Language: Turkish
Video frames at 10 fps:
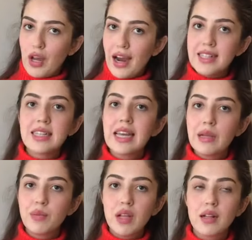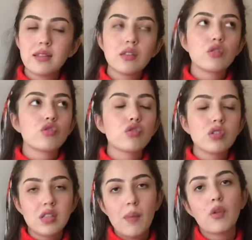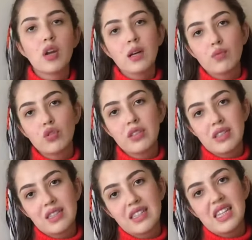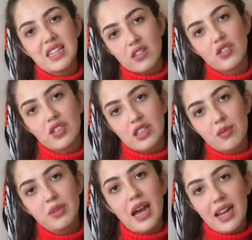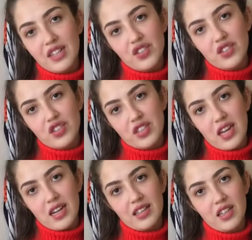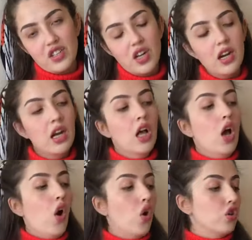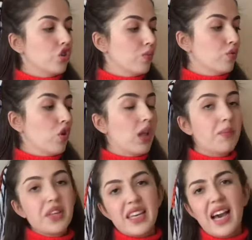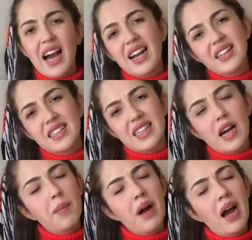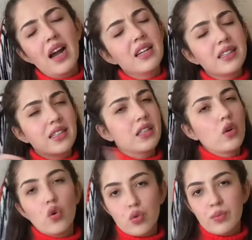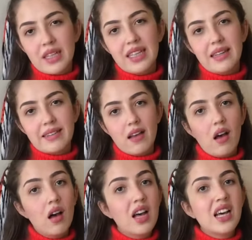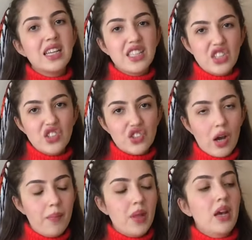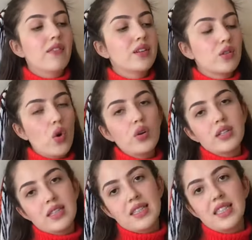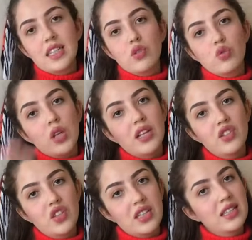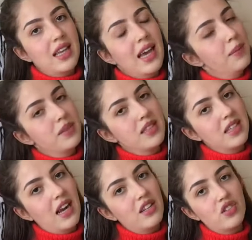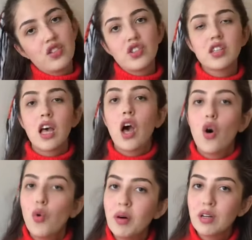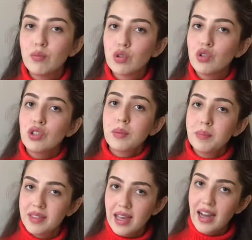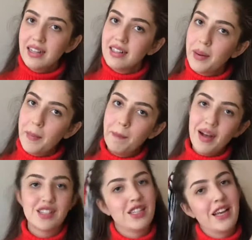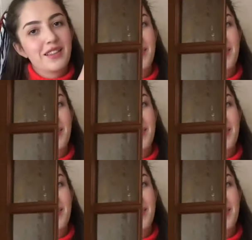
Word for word: Her şey elimin altında olsun. Tam olarak bugün sizinle kışlıklarımı yerleştireceğiz arkadaşlar. Önce bu dolaptaki her şeyi ama her şeyi önümdeki yatağa yığacağım ve sonra sizinle düzenli şekilde hepsini yerleştireceğiz. Umarım bugün biter. Başlayalım.